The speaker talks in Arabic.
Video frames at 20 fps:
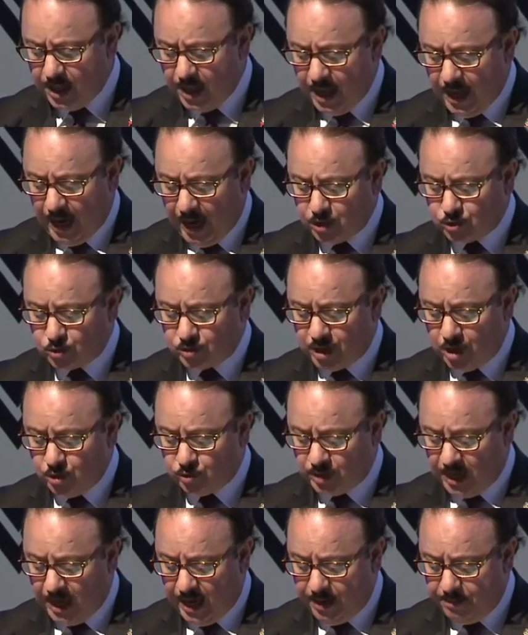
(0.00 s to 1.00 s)
حيث
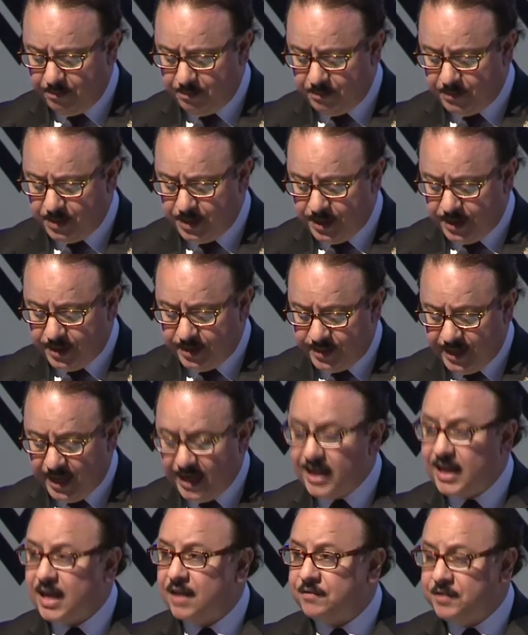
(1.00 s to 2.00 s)
سيساهم
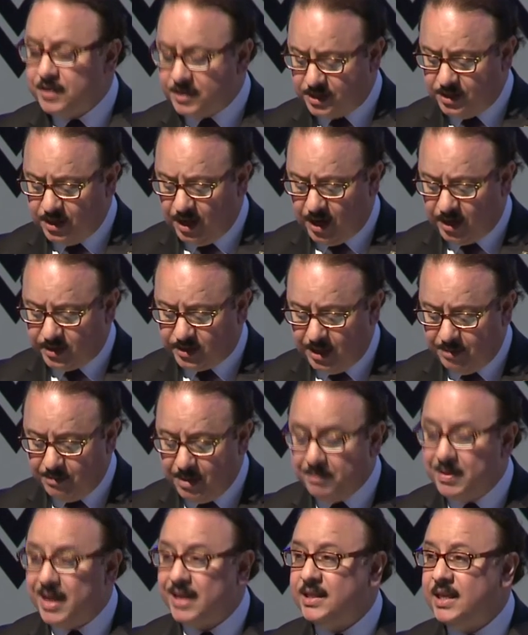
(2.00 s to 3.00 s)
ذلك في صياغة
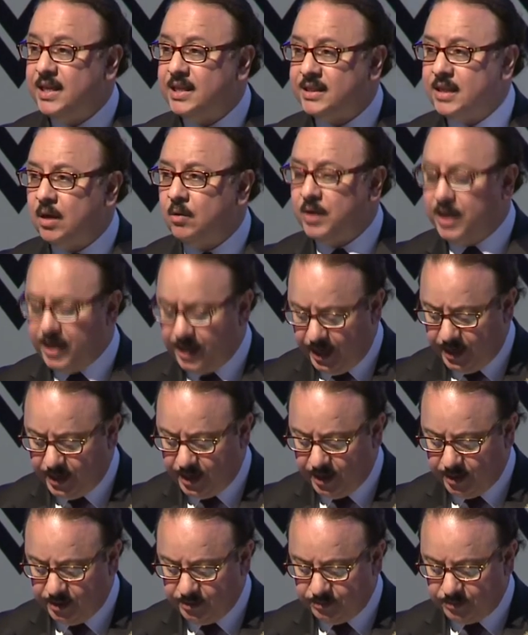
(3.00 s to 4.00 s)
المبادئ
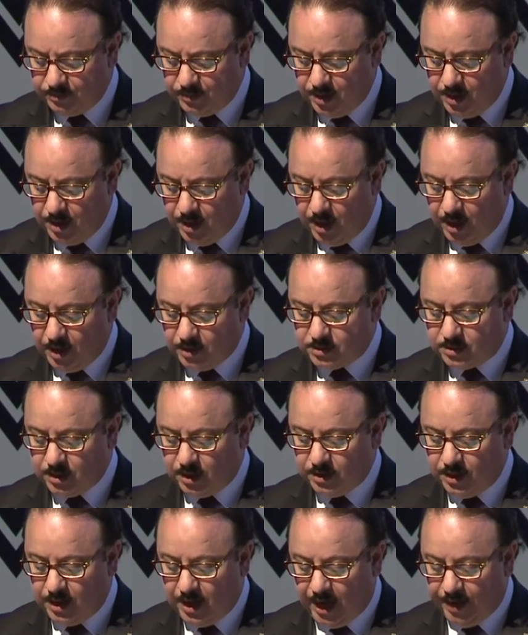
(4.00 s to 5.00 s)
التوجيهية
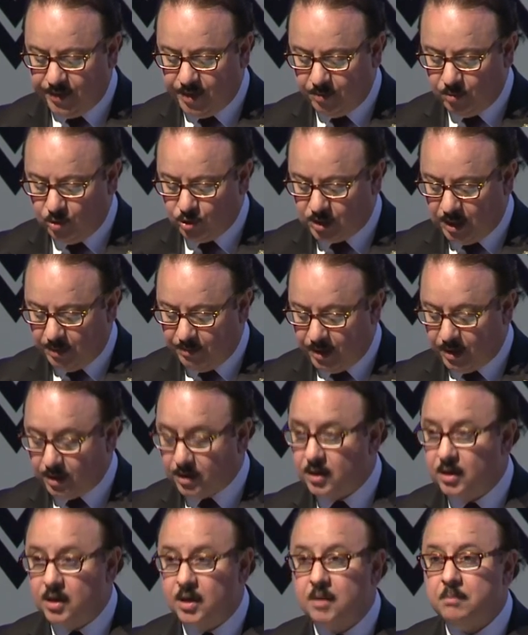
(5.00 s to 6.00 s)
الصادرة عن المؤتمر
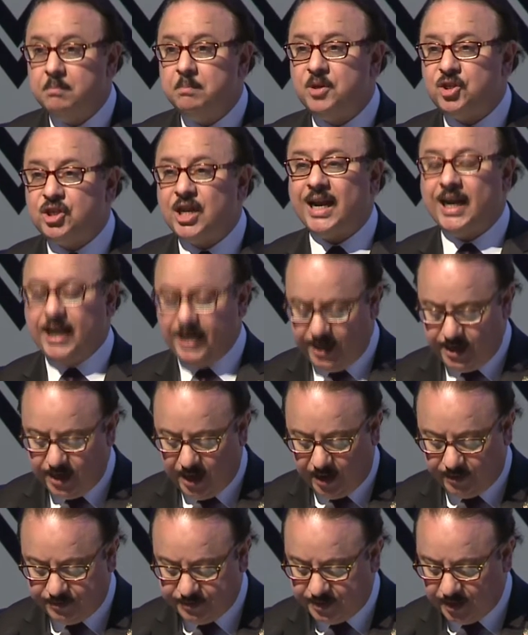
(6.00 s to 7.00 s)
بشكل
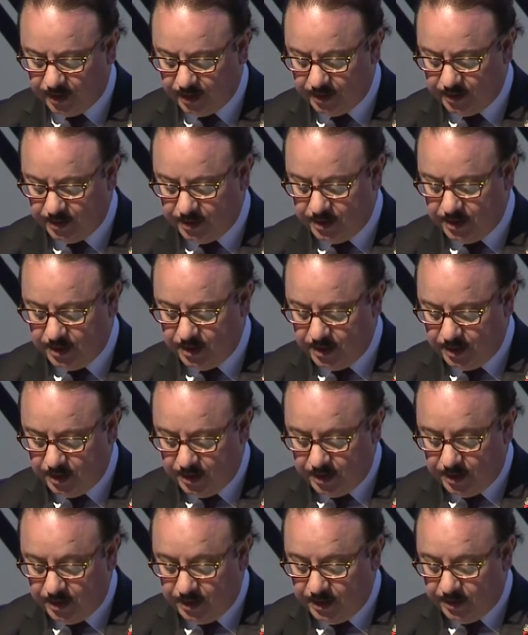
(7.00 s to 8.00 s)
أفضل
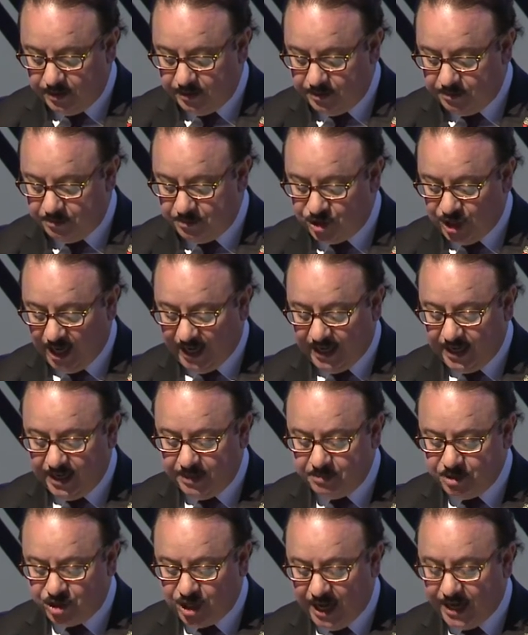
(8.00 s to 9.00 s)
بشكل
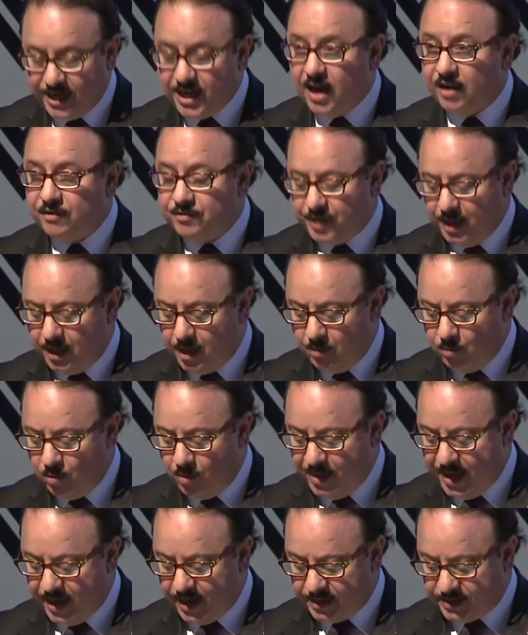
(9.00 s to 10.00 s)
بشأن أفضل
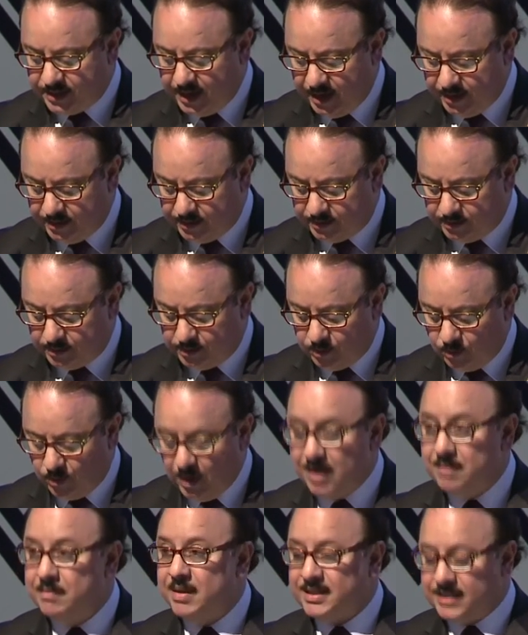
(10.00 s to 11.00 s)
الممارسات
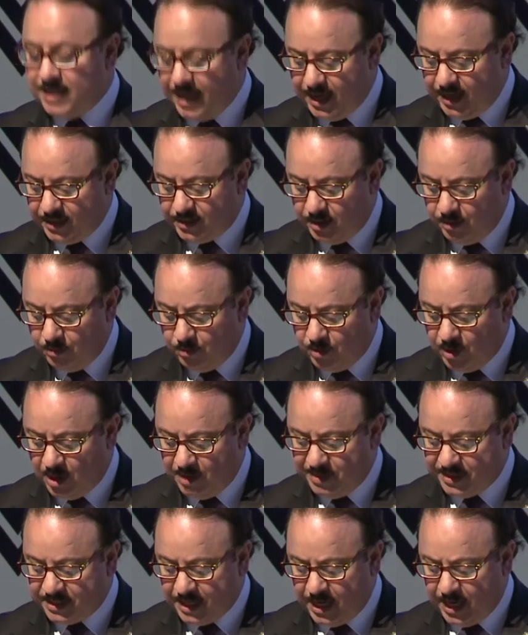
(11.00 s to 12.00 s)

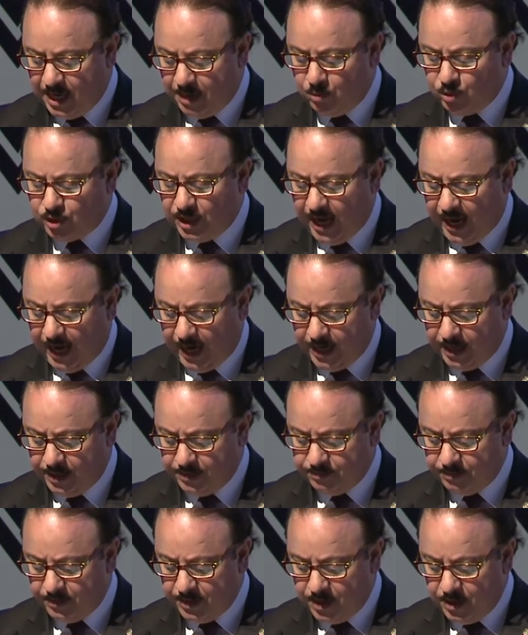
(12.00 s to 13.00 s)
والمزايا
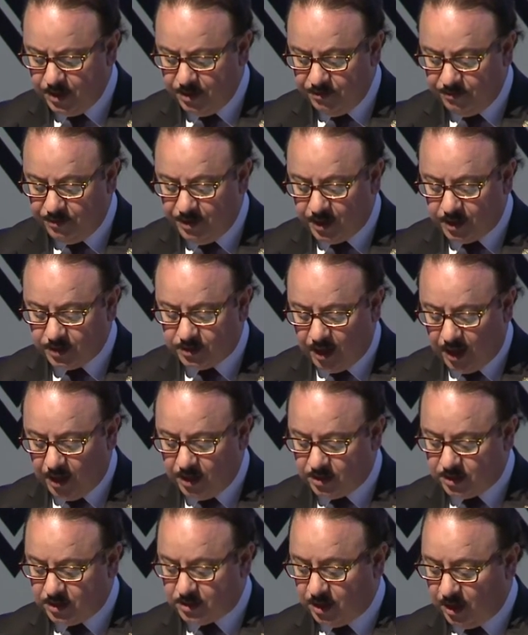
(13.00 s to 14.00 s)
المتاحة في قطاع
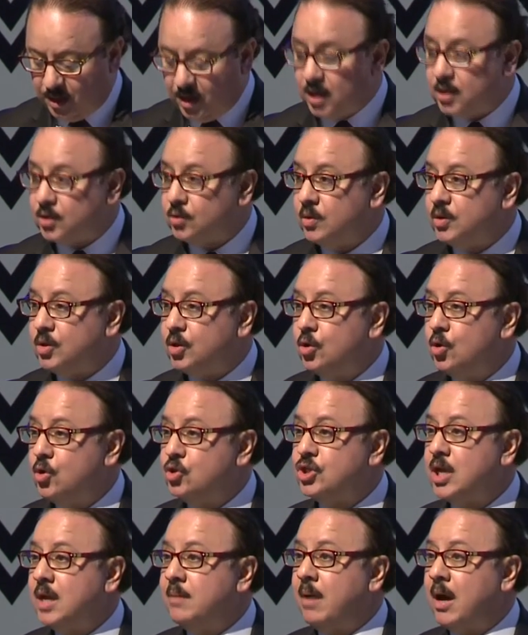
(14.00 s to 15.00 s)
الاتصالات
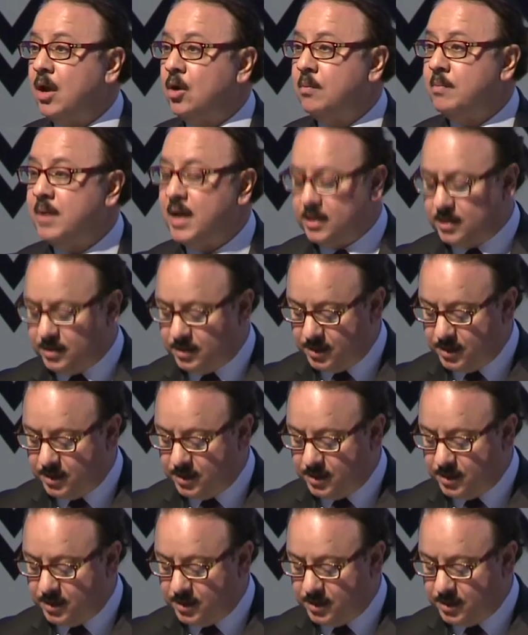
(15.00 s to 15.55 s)
وتكنولوجيا المعلومات